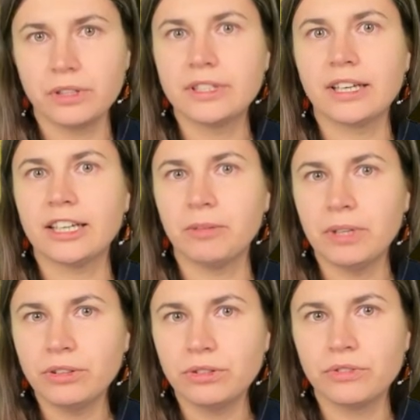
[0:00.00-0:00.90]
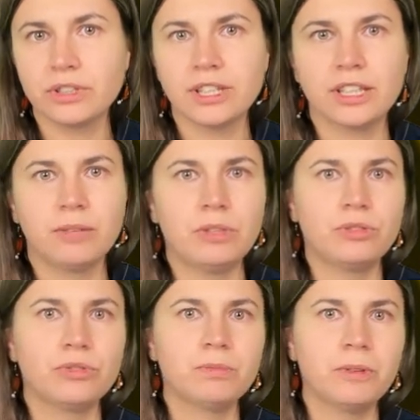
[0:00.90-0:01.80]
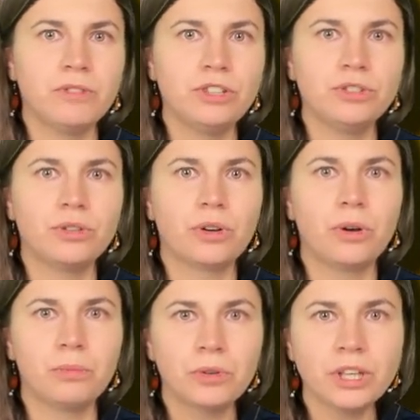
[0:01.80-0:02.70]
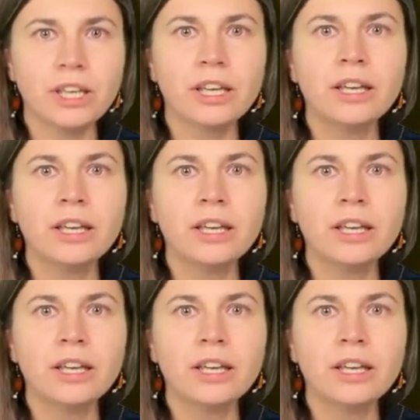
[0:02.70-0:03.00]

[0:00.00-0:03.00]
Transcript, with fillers: sakramentów, do sakramentu spowiedzi, do komunii,